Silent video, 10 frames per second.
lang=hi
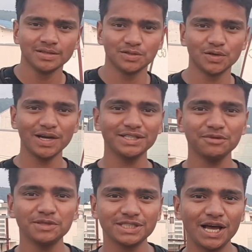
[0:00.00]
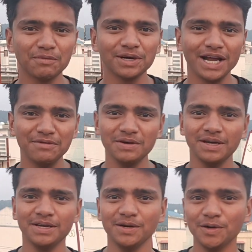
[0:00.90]
सो गाइस यहाँ पे शाम का टाइम है
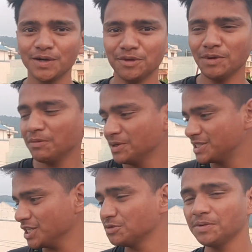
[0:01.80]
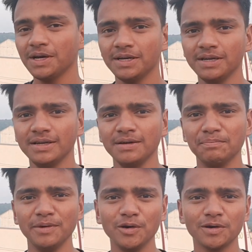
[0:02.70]
और हम अभी छत पर है
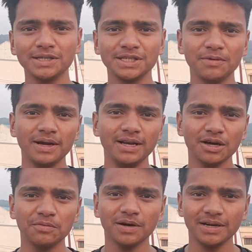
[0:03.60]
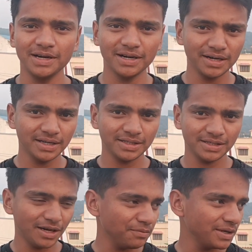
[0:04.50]
मैं और कृष्णा भाई लगभग डेढ़ घंटे से
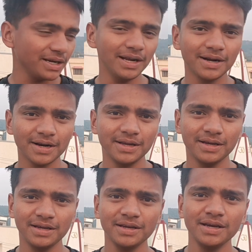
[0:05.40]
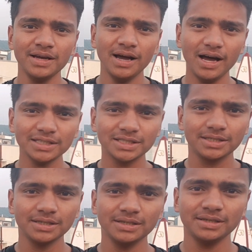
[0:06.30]
यहाँ पर टहल रही हैं आज
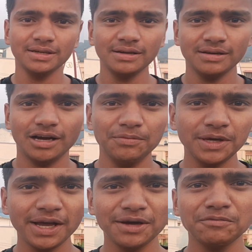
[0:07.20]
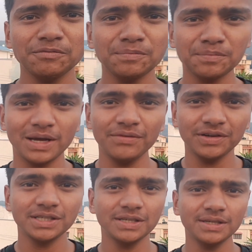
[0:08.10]
अभी आए हम कैफ़े
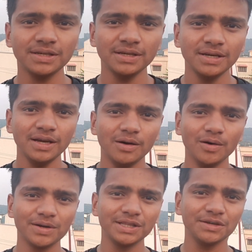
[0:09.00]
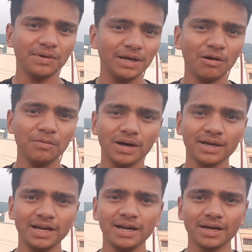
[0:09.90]
से और ऋतिक भाई वहाँ पर
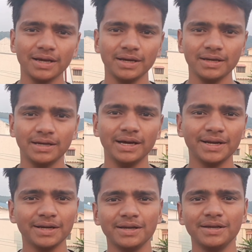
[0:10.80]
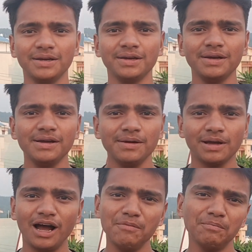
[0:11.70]
अकेले लगे हैं कह रहे हैं कि
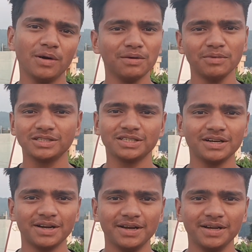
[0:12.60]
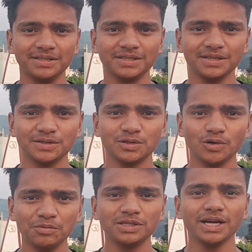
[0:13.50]
काम बड़ा मस्त चल रहा है आज तो
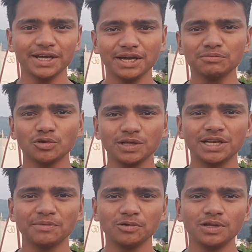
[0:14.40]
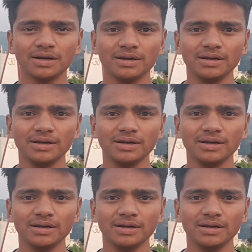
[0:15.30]
अभी जाएंगे हम थोड़ी देर में उधर